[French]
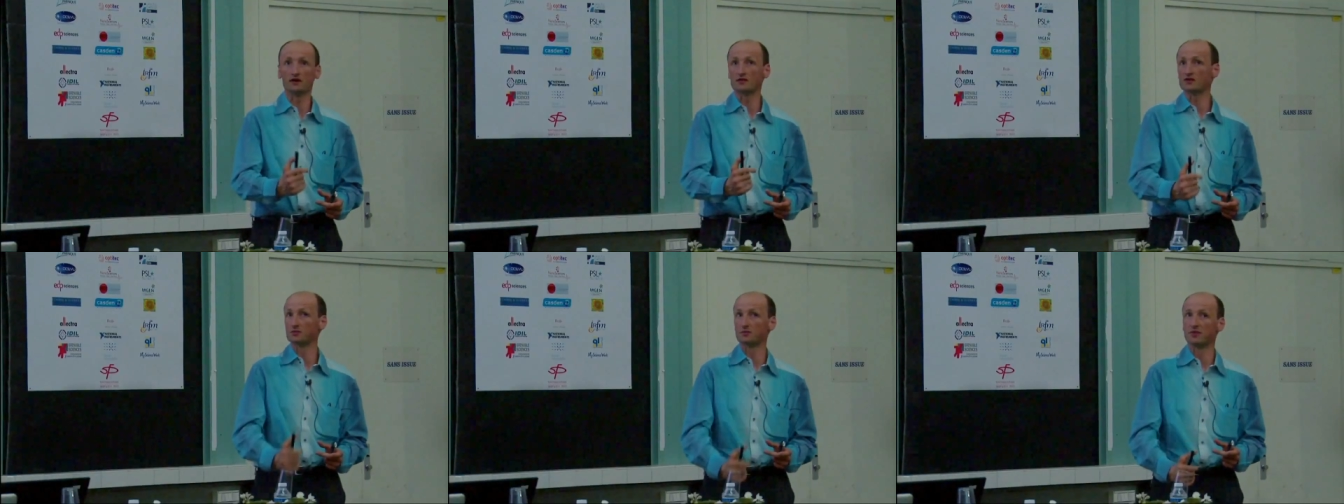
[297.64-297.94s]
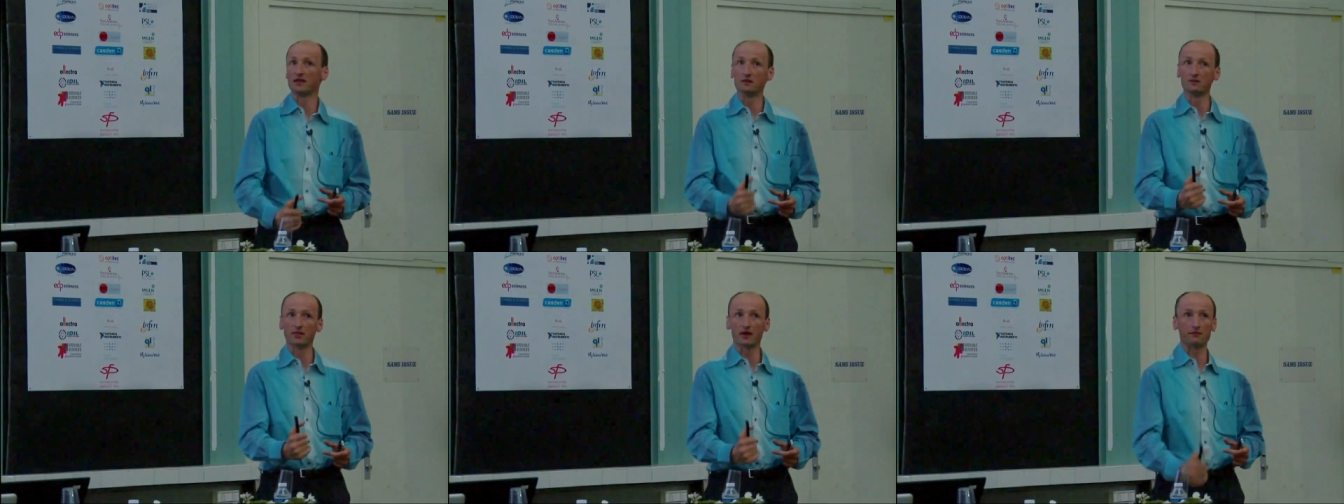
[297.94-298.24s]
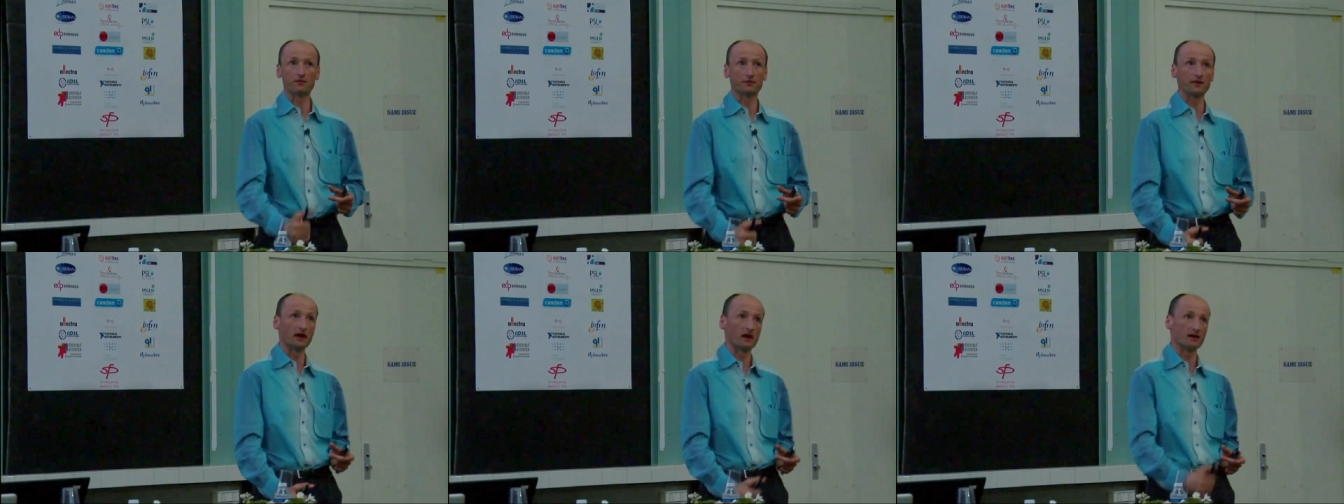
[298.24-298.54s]
le spin
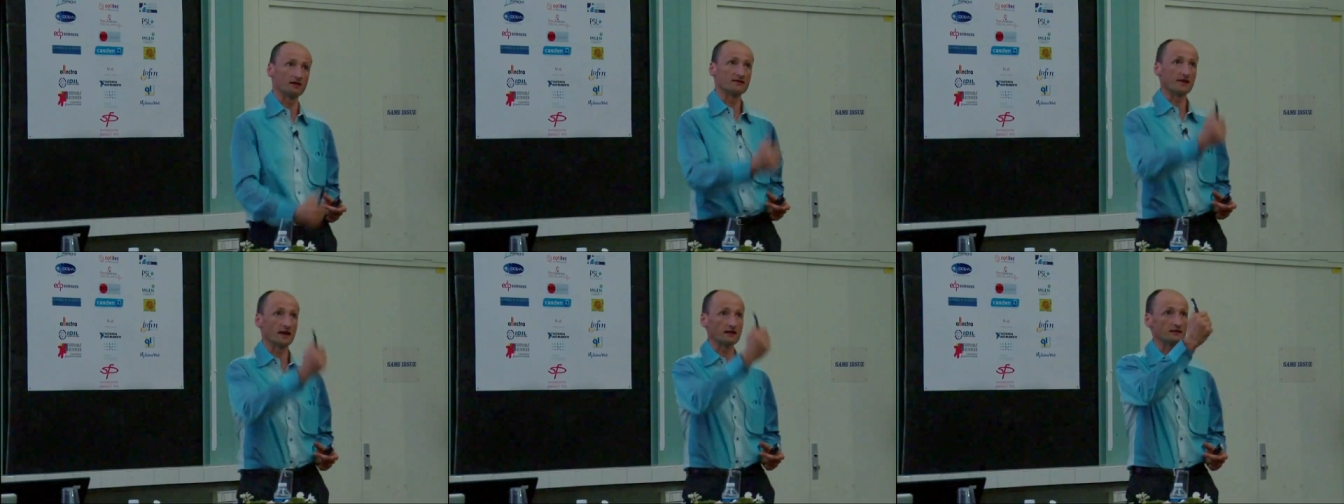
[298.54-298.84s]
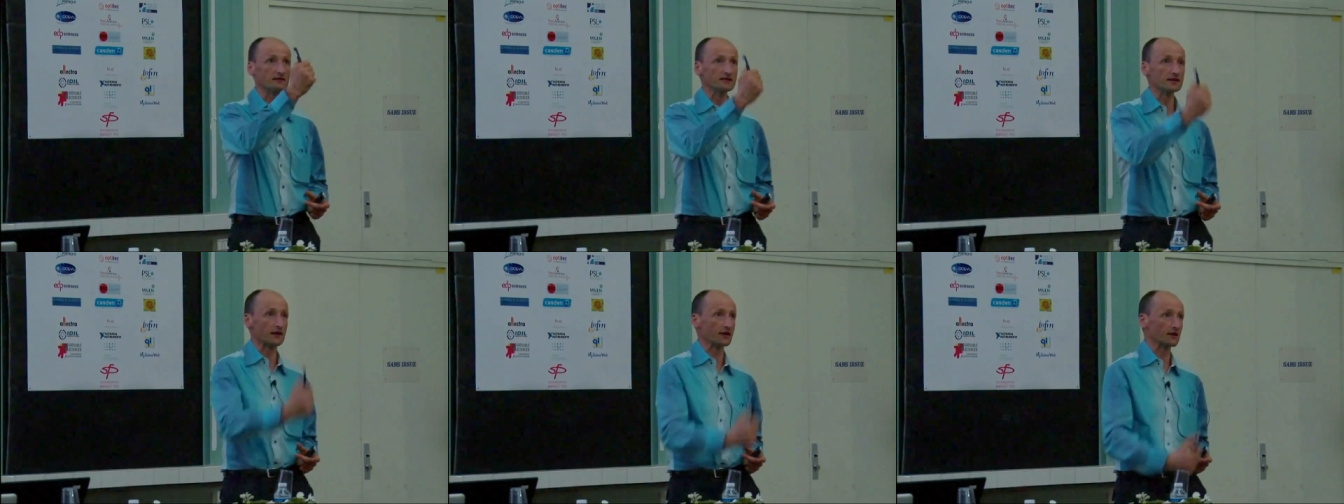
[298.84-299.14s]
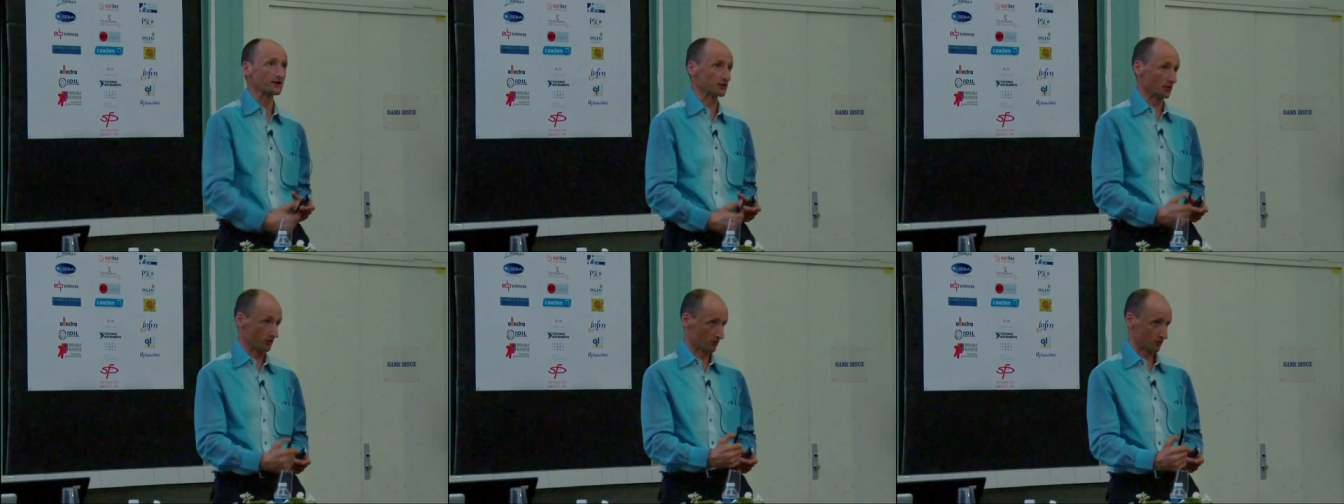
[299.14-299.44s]
préfère une certaine
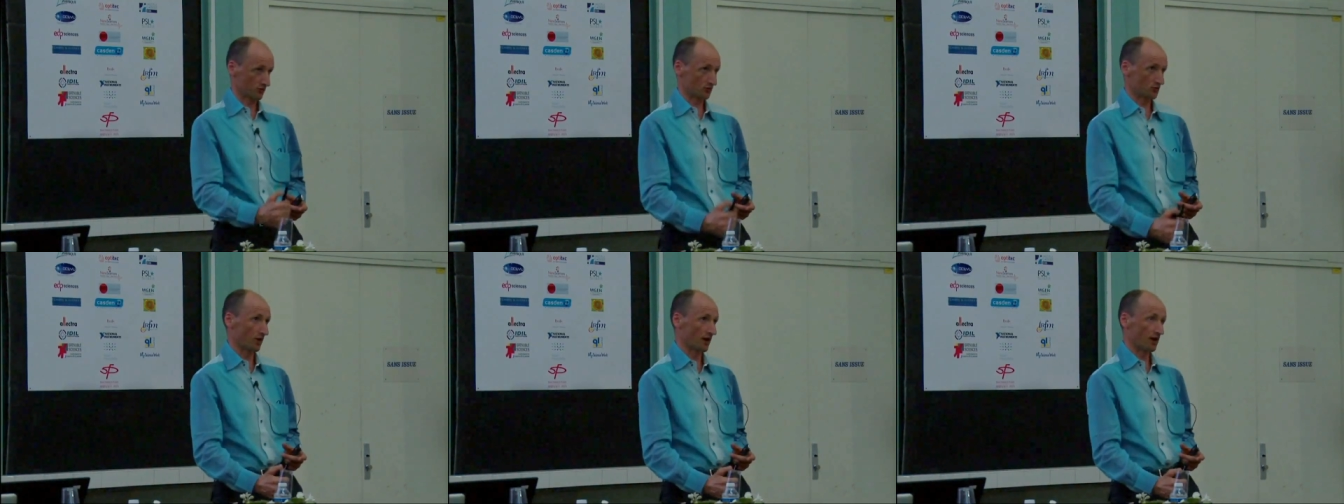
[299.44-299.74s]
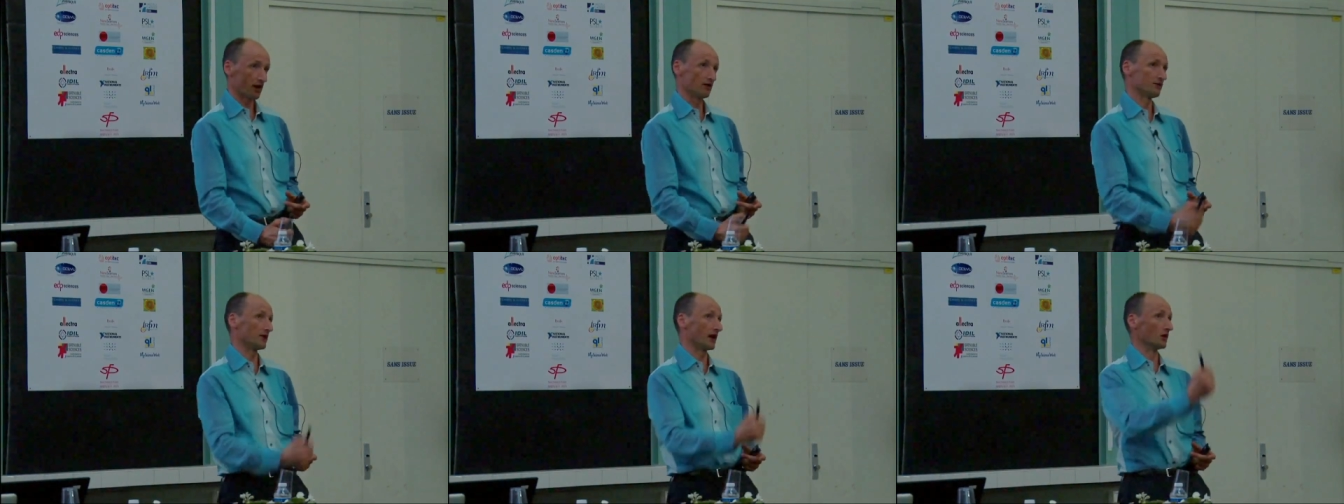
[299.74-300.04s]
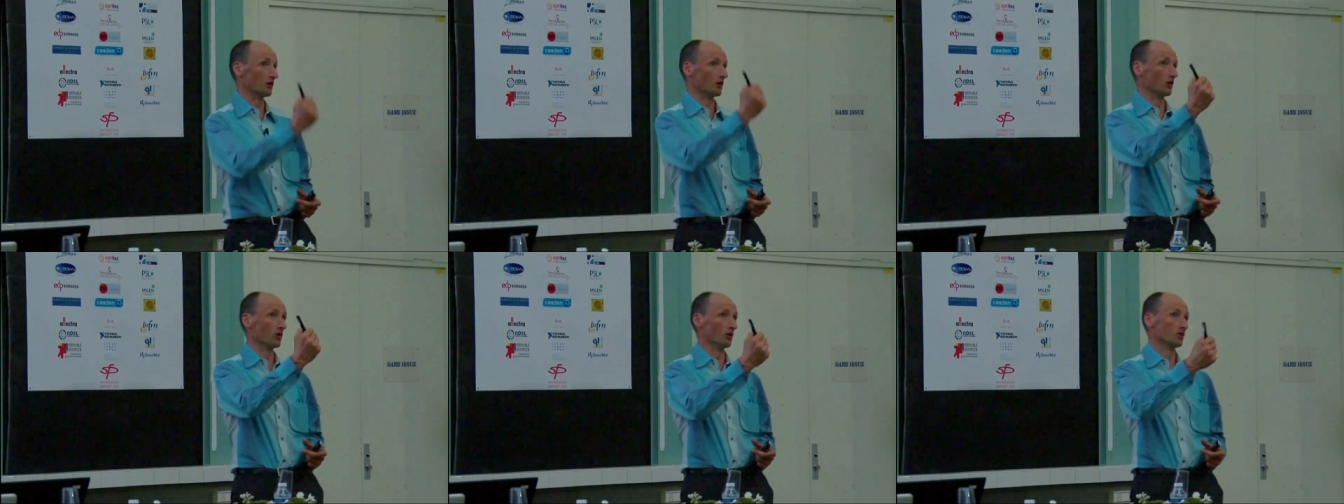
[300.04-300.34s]
direction, soit vers
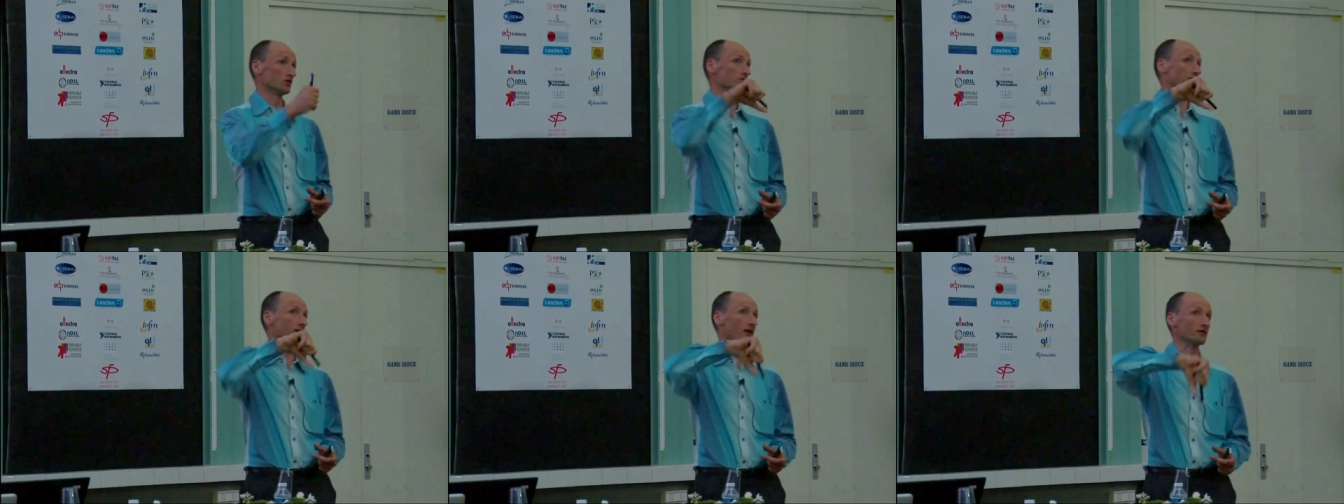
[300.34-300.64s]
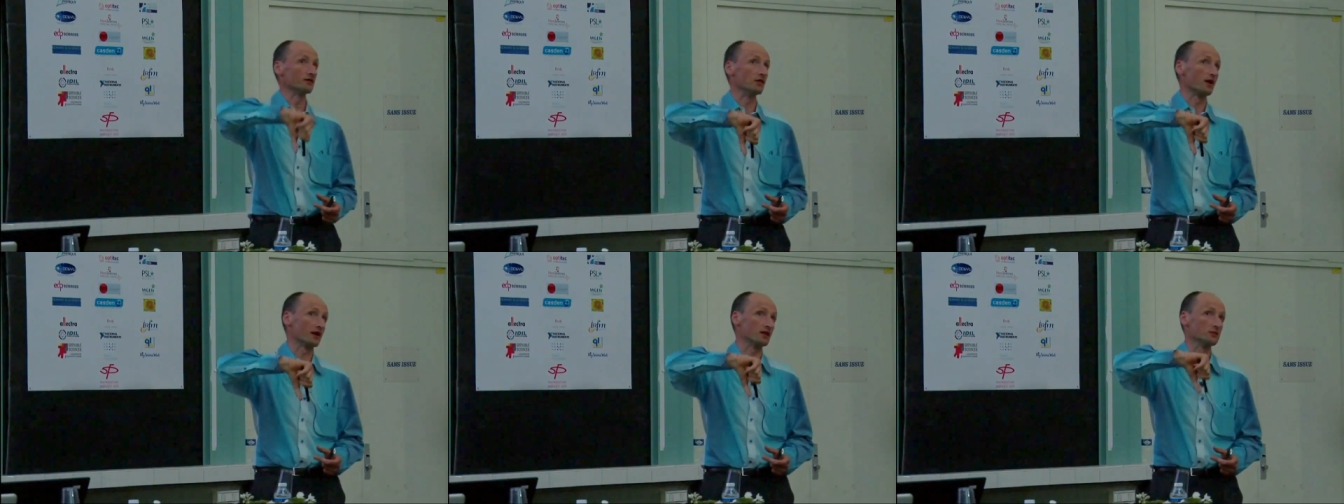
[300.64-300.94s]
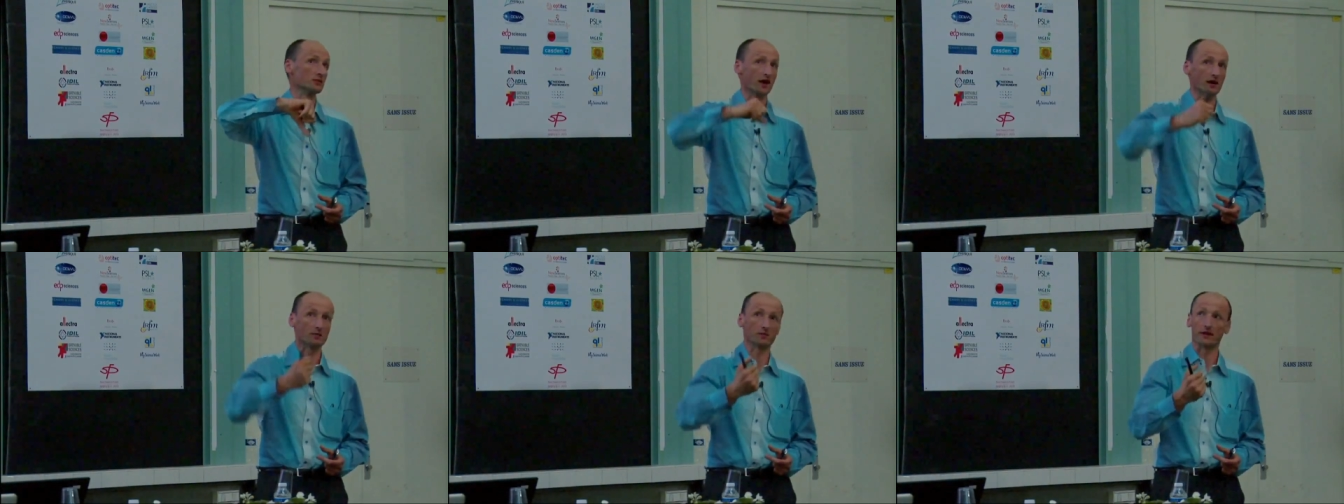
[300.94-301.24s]
le haut, soit vers le
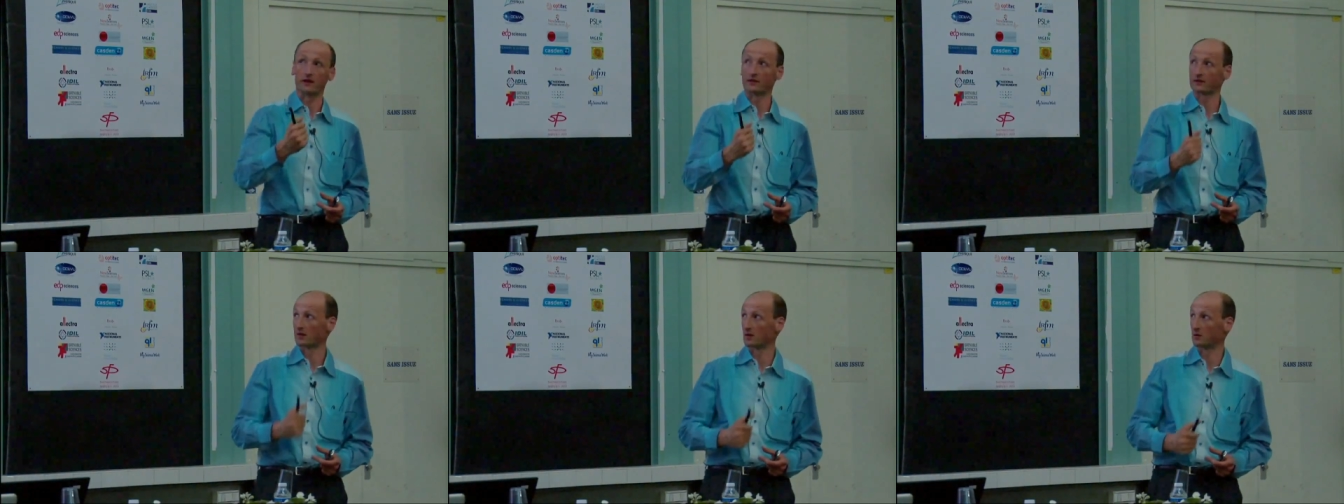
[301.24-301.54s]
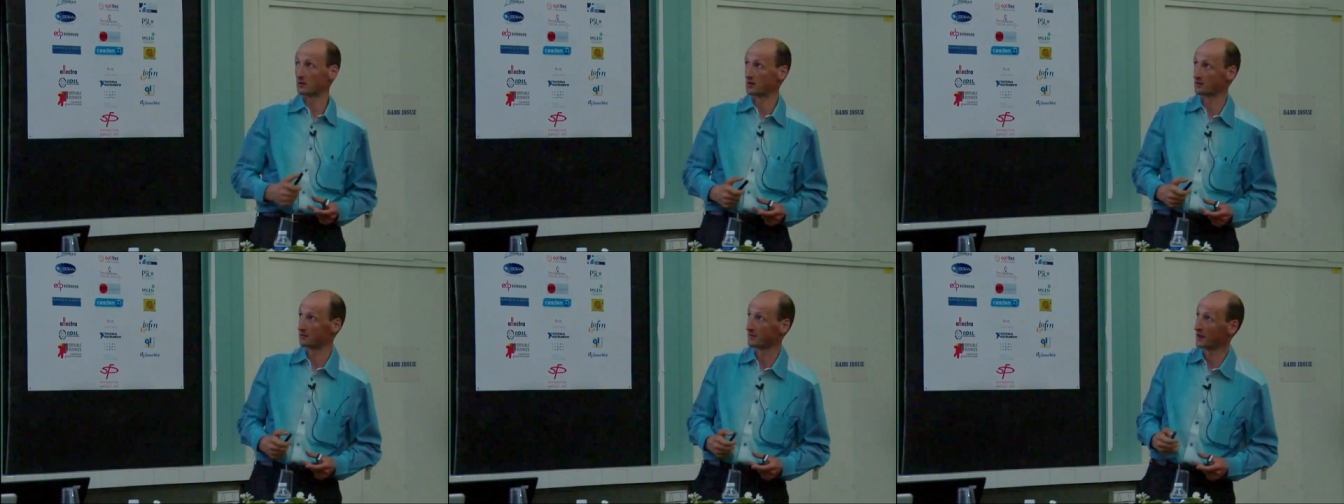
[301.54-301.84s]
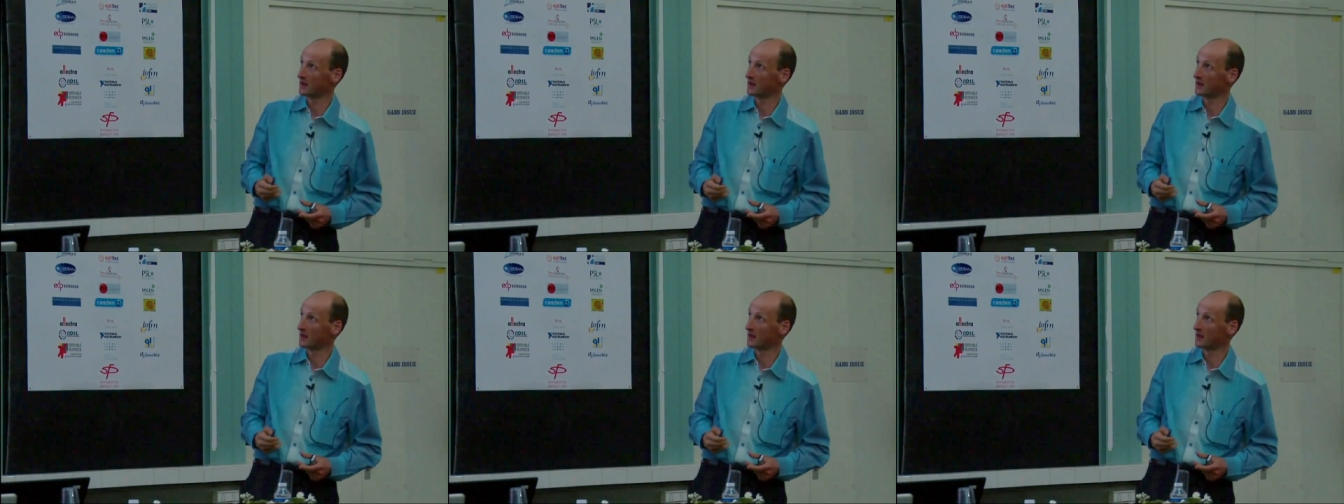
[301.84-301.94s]
bas, par exemple.